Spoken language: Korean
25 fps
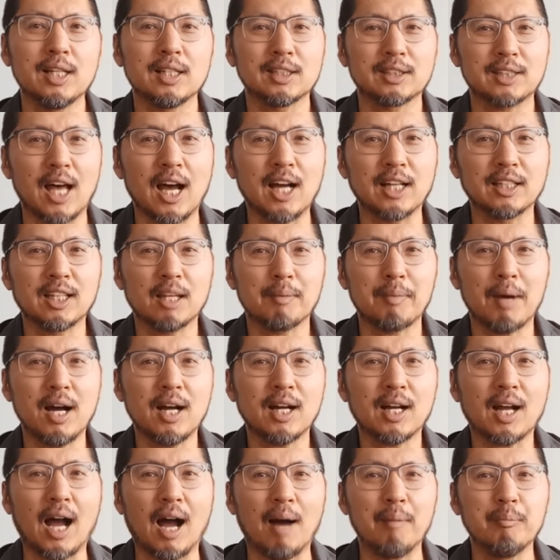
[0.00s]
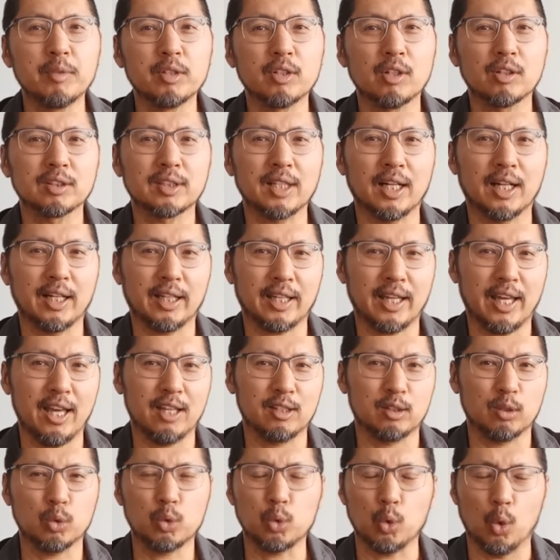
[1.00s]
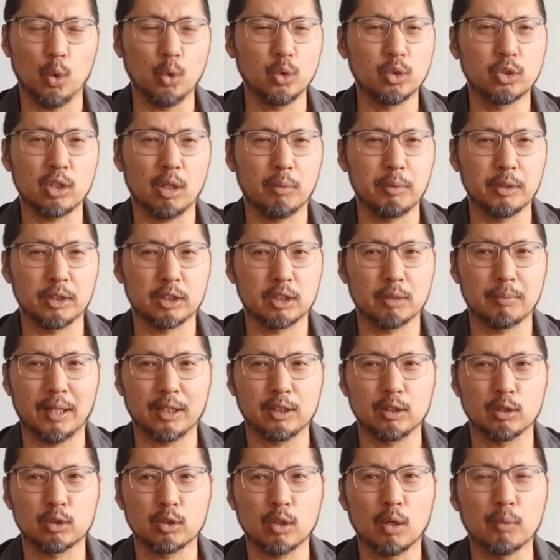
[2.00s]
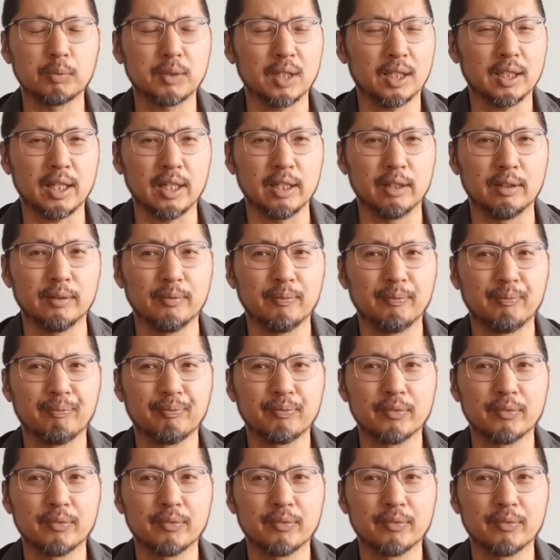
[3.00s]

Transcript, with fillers: 상대방 감정 상하게 해서 좋은 서비스 받을 수 없잖아요.